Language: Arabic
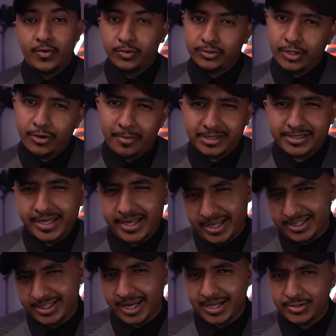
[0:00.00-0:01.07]
وقلت لهم عشان
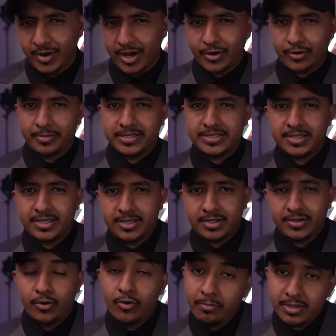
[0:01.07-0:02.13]
نعيش الاجواء
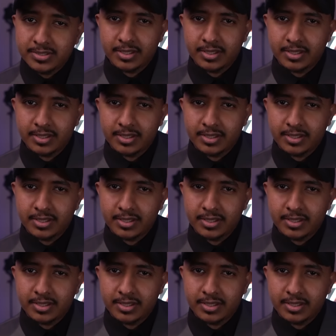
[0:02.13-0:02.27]
الرومانسيه وهم